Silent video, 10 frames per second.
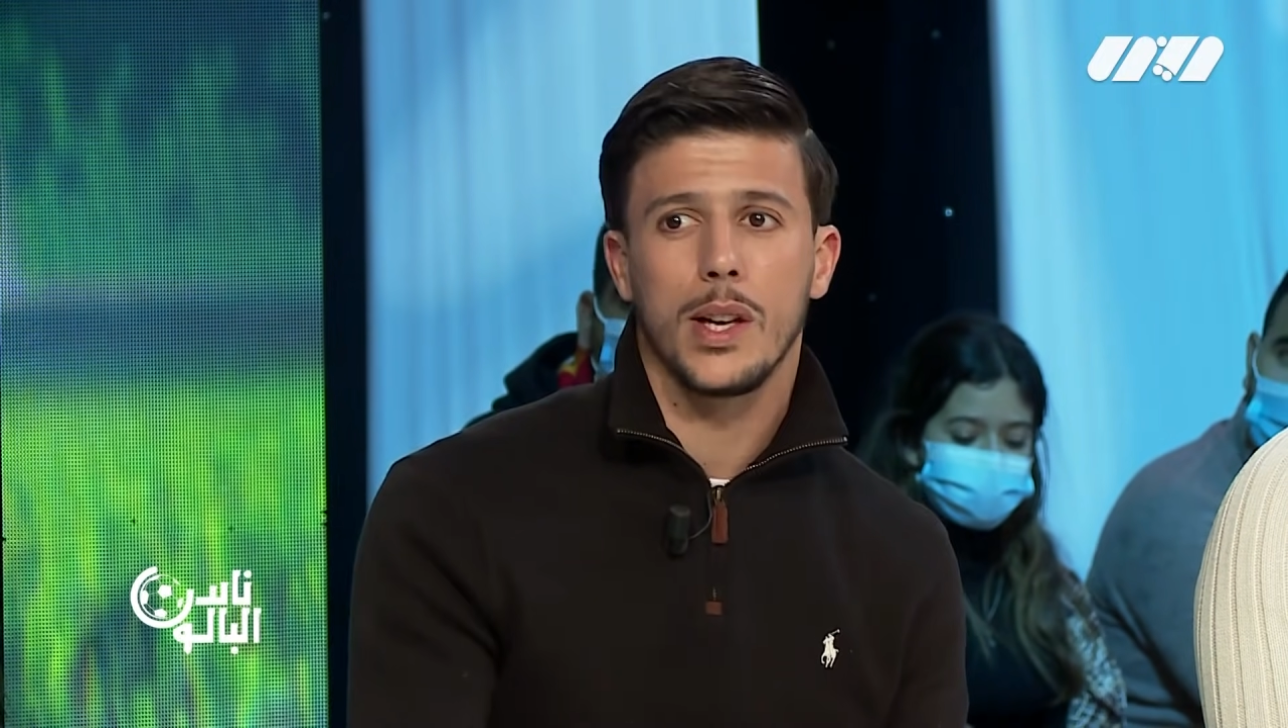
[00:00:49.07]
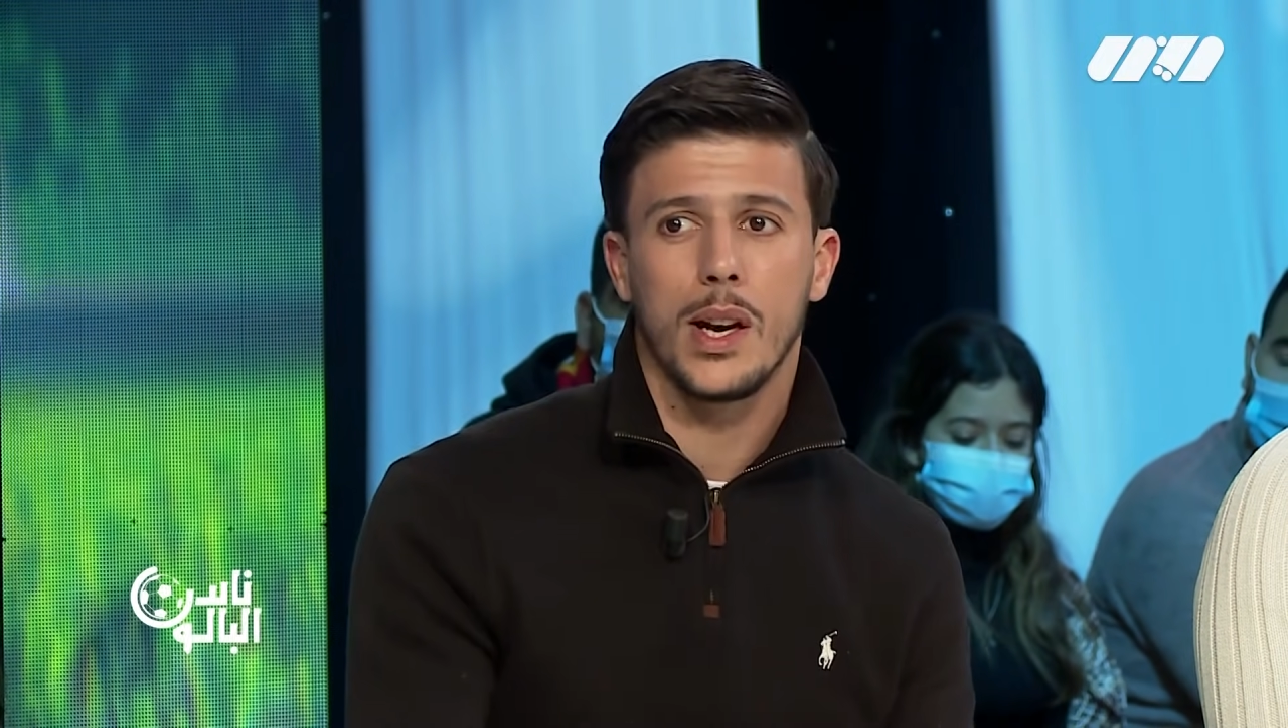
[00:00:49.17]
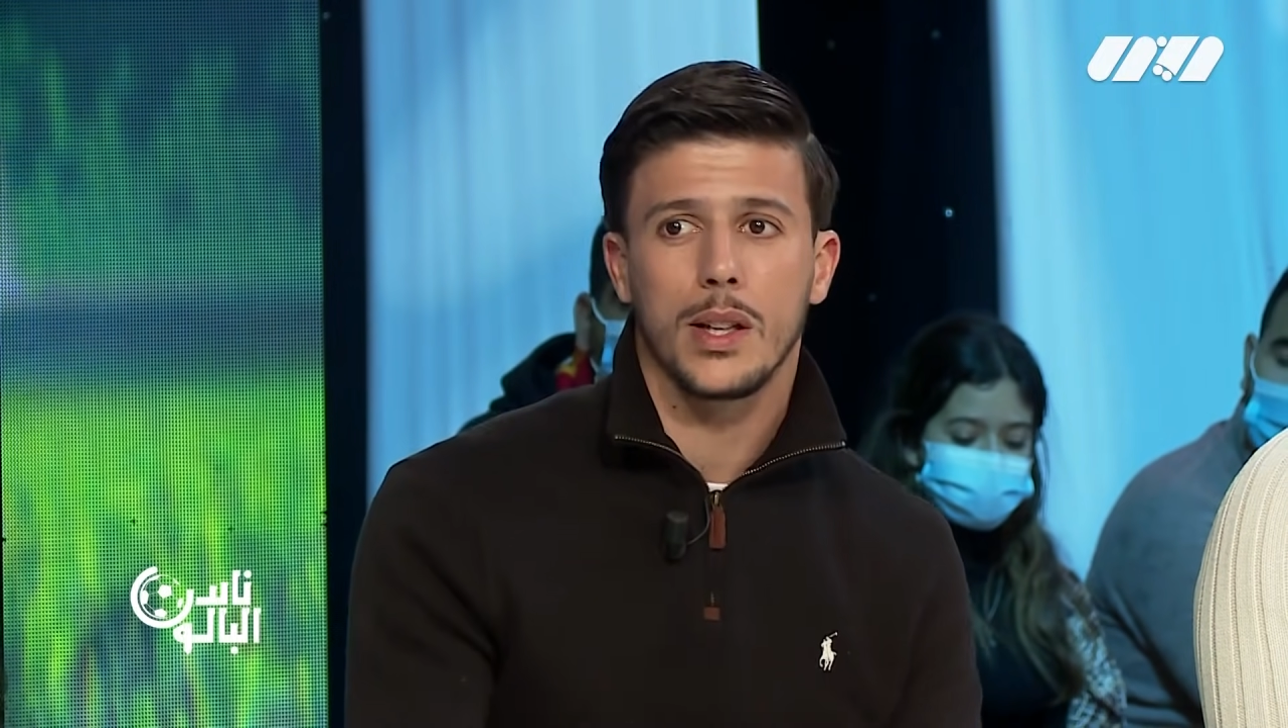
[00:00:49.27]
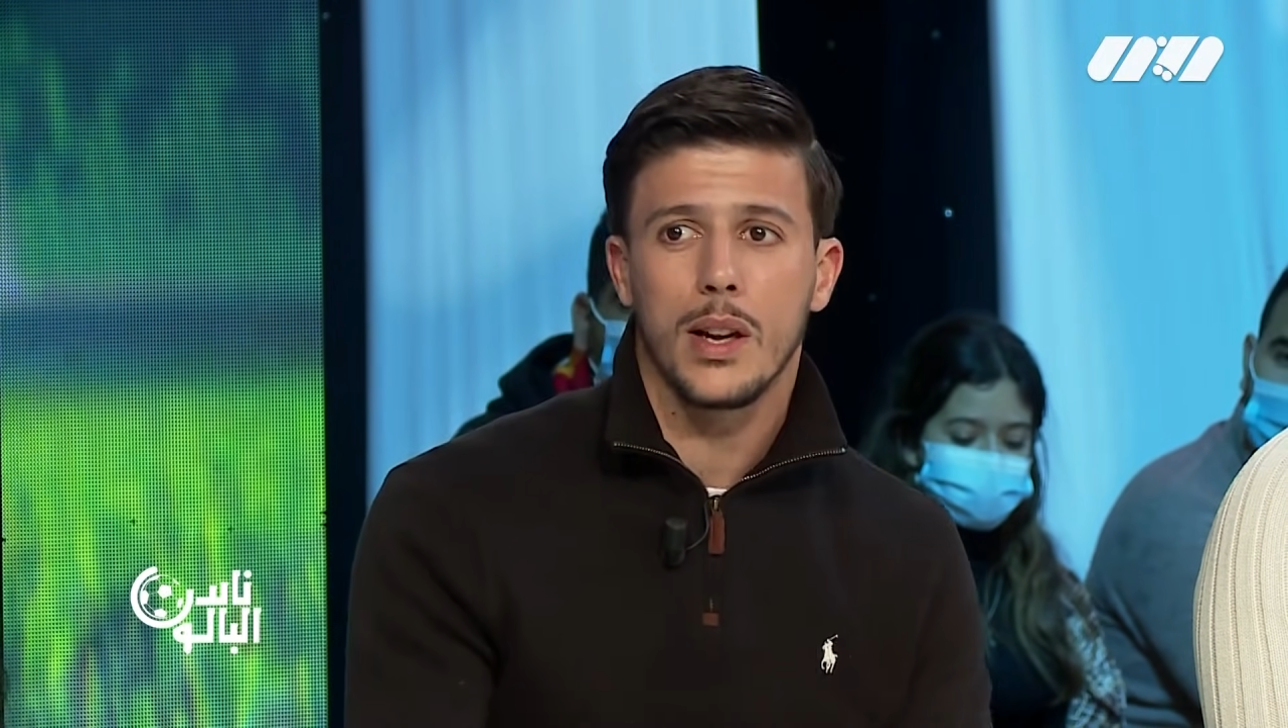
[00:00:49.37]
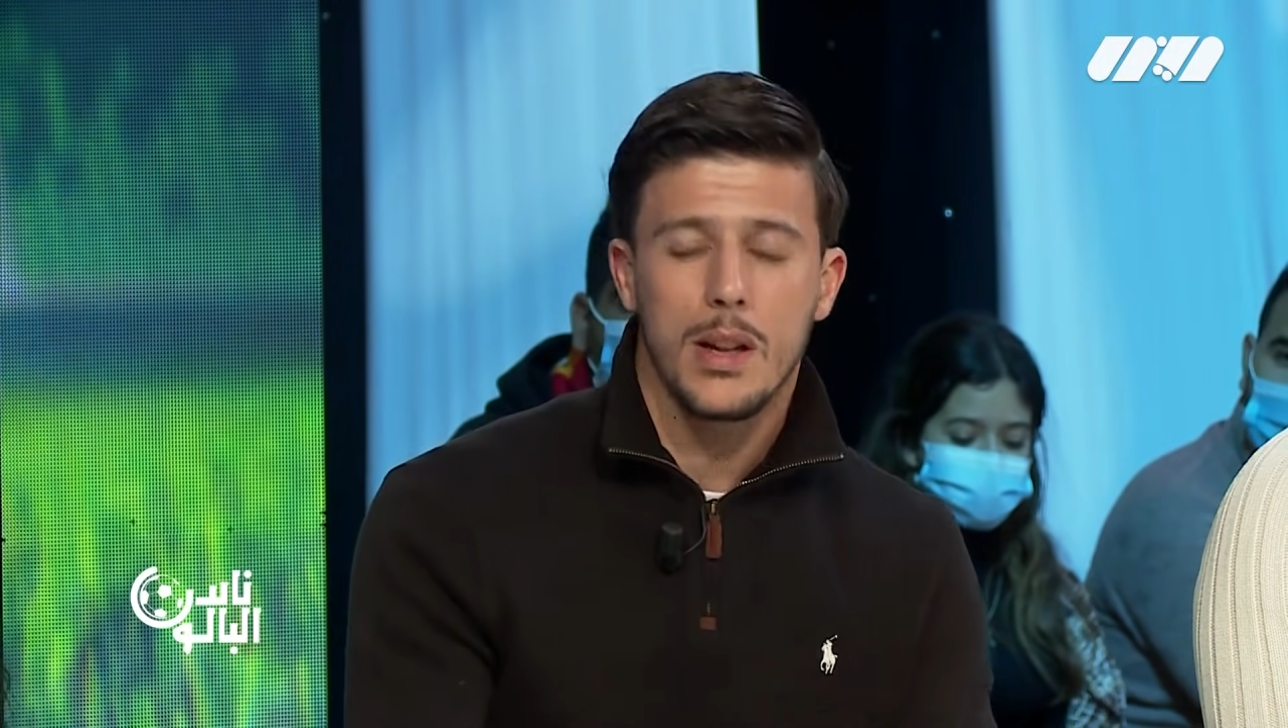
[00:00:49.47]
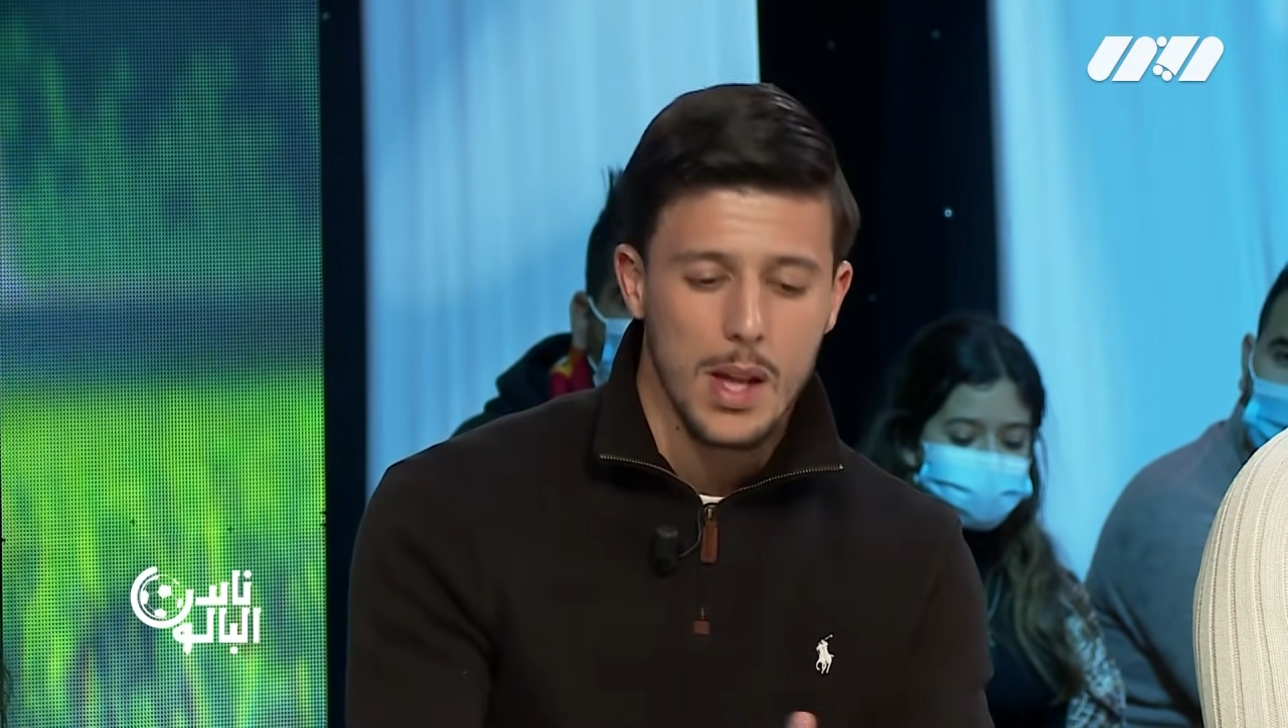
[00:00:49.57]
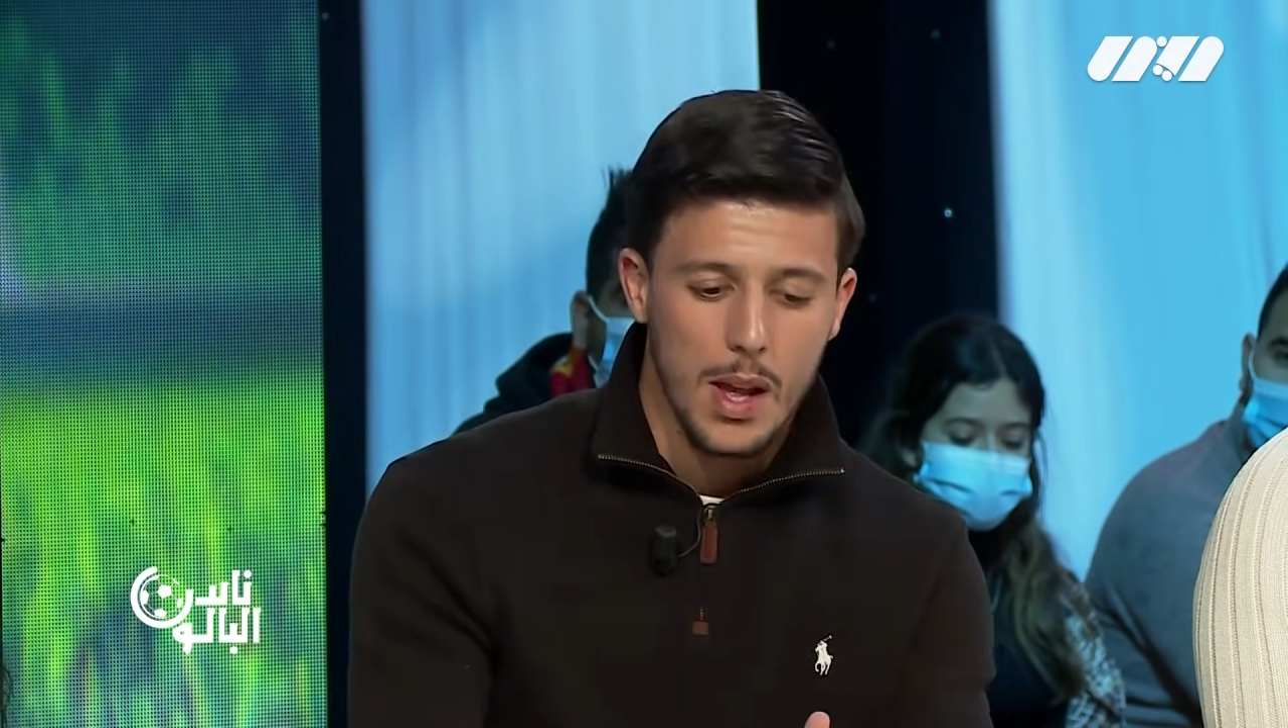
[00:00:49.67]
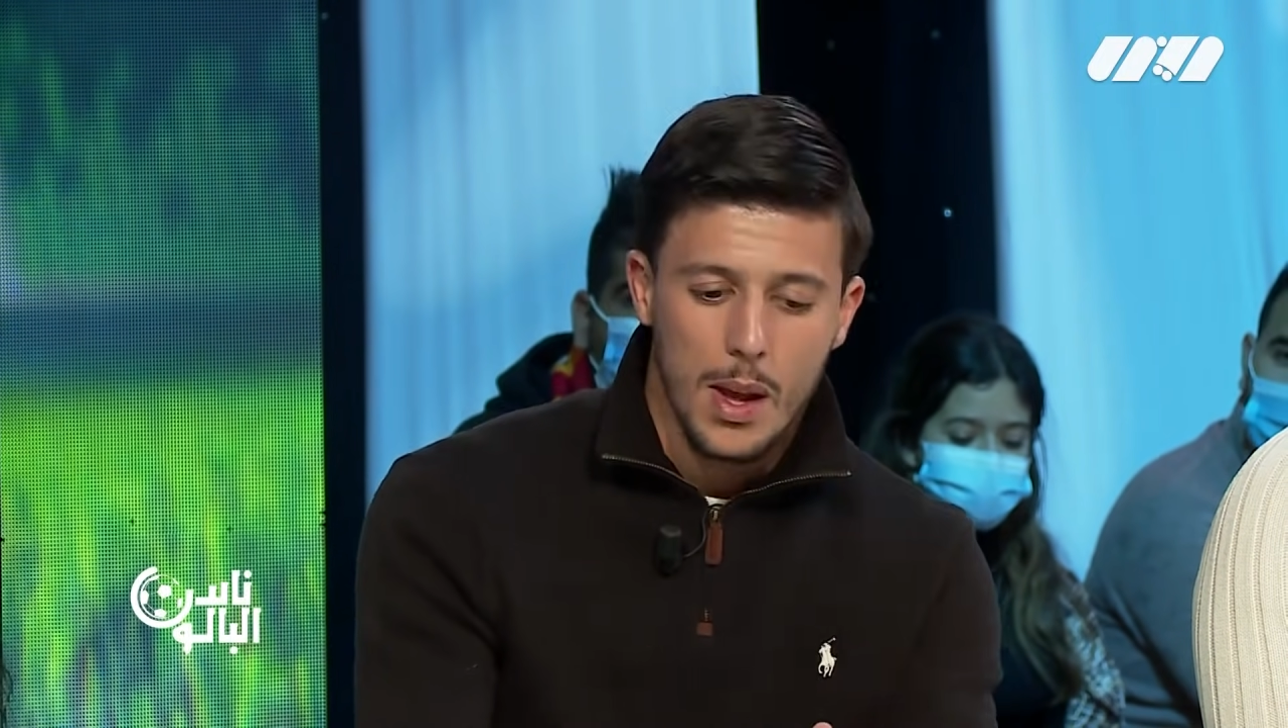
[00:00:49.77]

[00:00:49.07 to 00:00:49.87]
لي هكذا